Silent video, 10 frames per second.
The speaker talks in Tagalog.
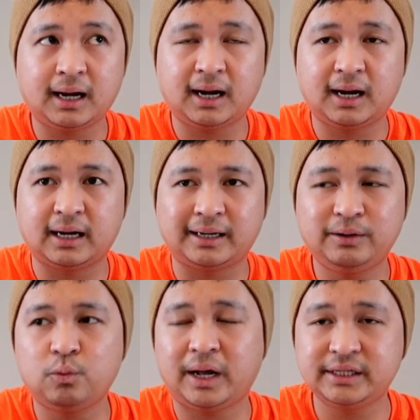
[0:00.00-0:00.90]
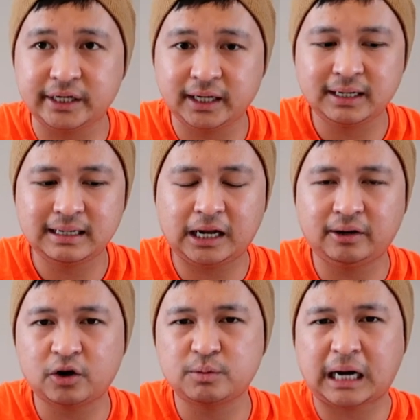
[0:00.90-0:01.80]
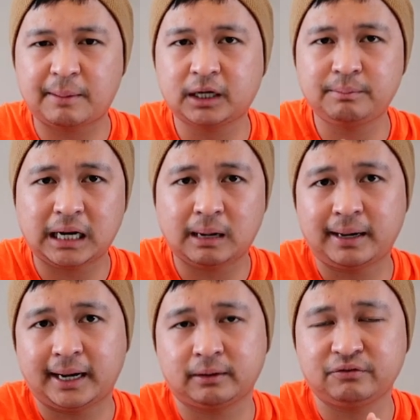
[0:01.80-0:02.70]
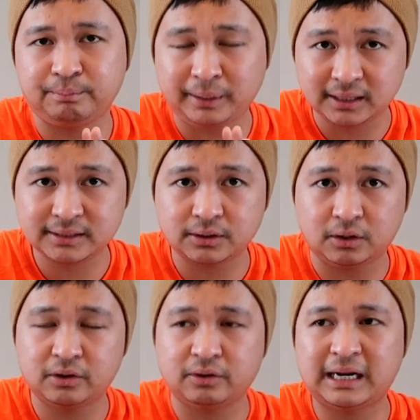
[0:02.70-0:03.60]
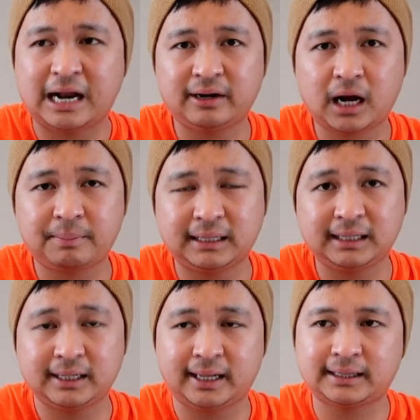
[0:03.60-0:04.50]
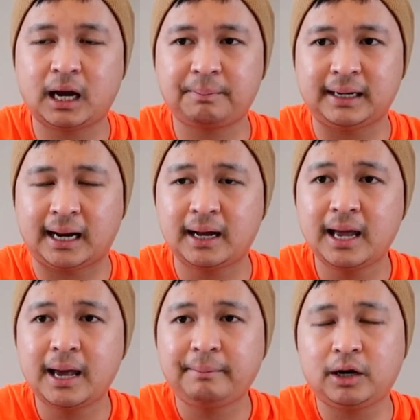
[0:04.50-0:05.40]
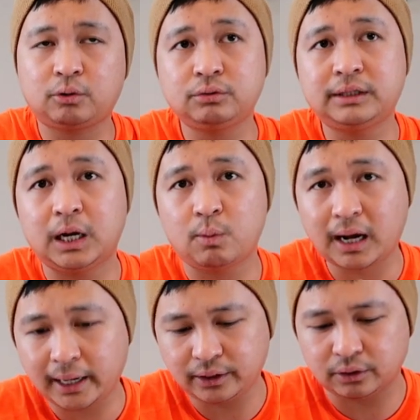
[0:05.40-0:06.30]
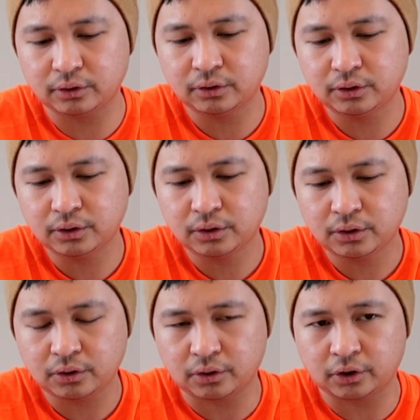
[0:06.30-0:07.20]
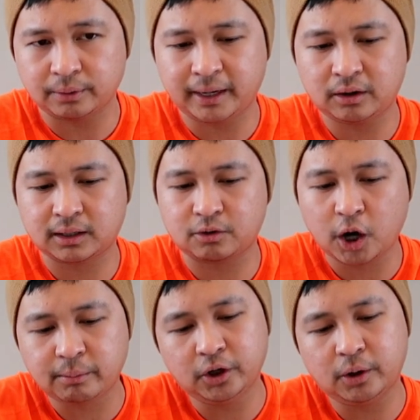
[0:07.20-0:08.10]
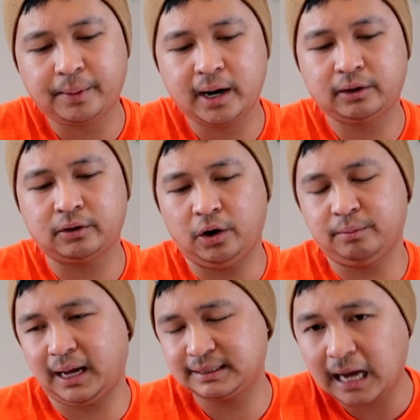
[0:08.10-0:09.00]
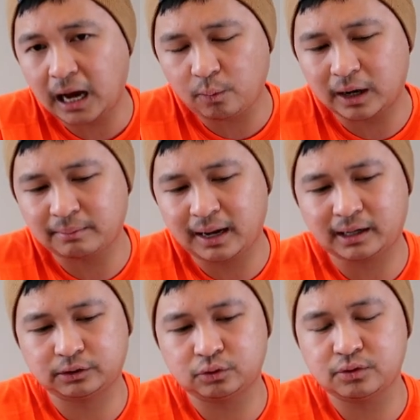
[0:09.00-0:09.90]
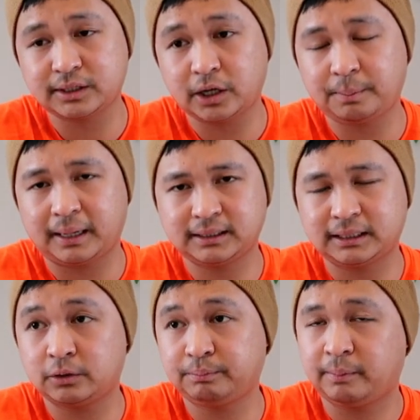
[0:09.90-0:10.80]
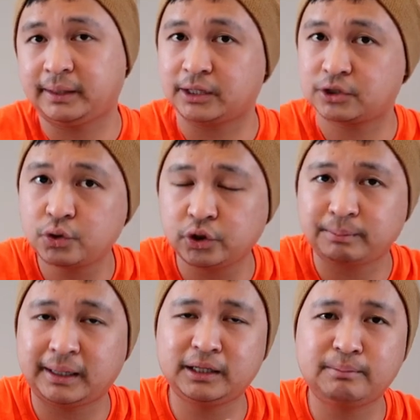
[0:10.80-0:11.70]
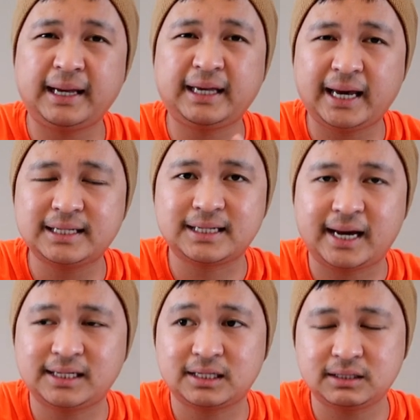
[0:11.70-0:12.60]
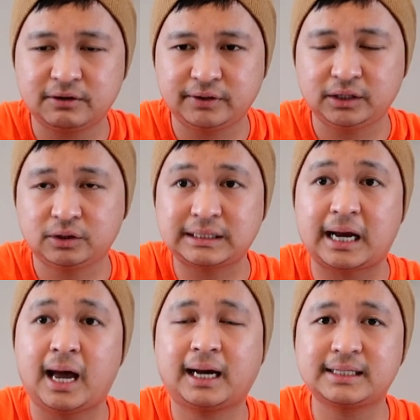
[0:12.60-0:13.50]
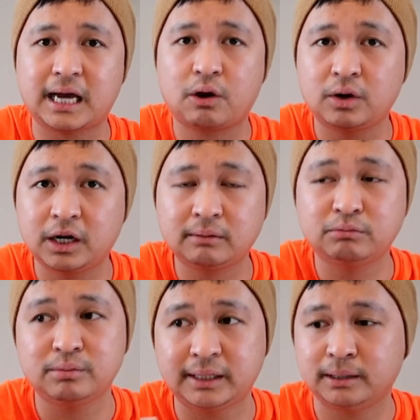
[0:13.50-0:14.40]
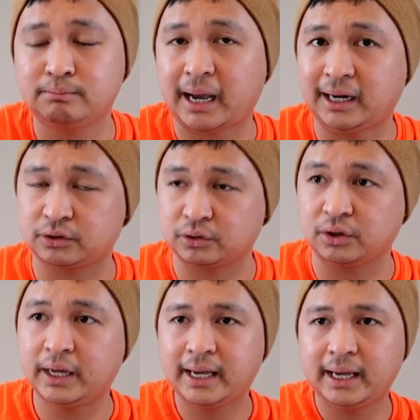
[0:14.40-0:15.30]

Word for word: uh, in one year, lalo na kung marami kang binabayarang bills, o lalo na kapag nagre-renta ka pa lang. Pero kung dalawa kayo, or uh, meron kang common law partner or asawa na makakatulong sa'yo para sa down payment, it's good. But in my case, guys, it's different kasi, kasi ako lang bumili ng bahay na to.